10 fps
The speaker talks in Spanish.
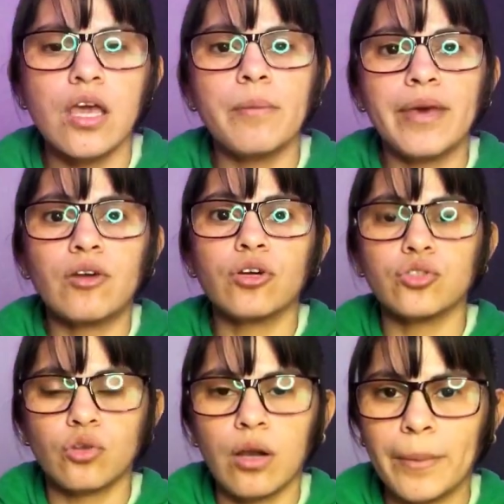y me dijeron que
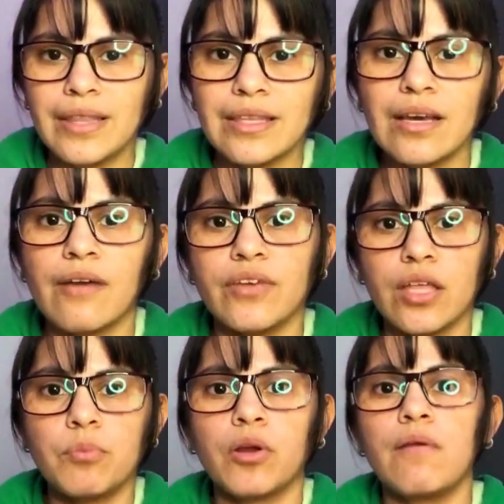solamente había
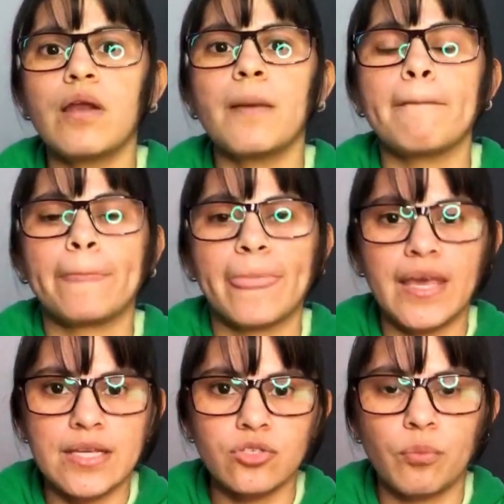disponible
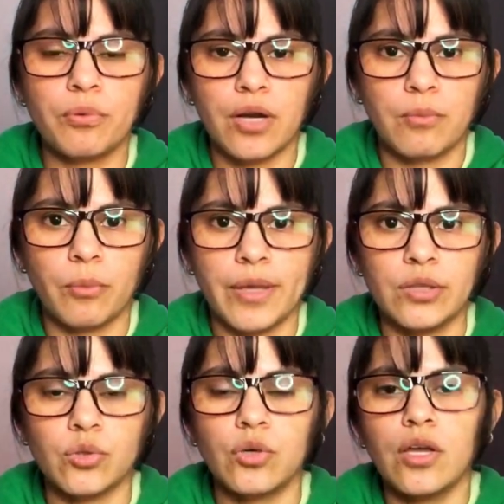eso por el
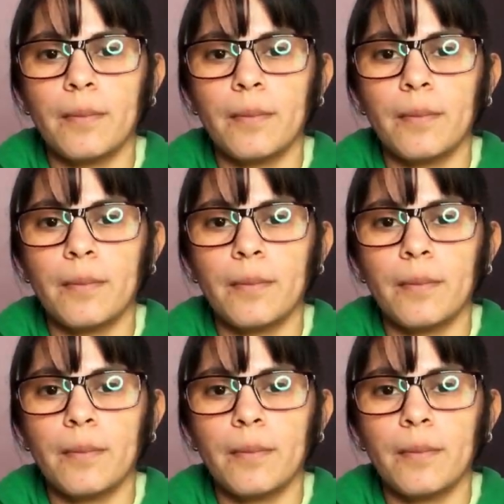momento.